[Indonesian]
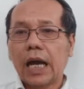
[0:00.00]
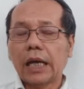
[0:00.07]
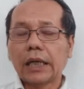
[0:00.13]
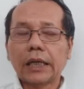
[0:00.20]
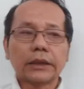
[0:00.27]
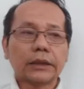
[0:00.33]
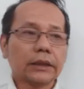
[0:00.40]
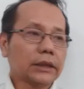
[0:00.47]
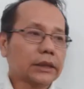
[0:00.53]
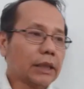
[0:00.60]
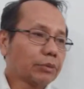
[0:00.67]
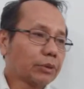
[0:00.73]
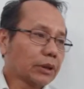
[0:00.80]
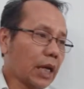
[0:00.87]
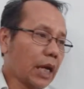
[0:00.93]
agar
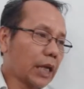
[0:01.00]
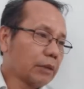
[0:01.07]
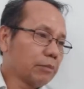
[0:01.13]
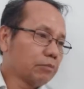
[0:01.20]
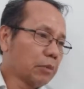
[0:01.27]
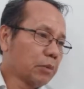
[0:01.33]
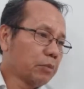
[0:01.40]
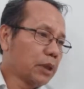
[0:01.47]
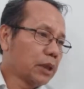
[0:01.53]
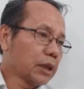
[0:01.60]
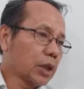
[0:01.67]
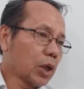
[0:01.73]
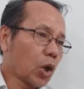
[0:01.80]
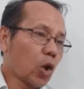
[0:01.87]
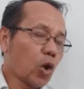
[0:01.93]
setiap saat
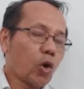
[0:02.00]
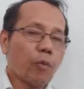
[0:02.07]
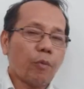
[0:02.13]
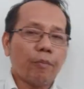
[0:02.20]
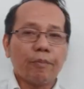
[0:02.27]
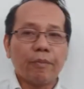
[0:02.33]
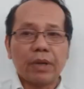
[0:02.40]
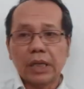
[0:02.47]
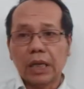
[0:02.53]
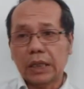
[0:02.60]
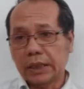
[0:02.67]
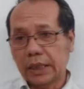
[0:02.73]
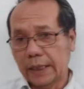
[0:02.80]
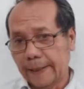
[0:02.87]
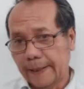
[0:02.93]
memiliki roh
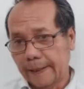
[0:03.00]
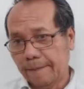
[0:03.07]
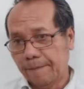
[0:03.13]
menyanyi Allah.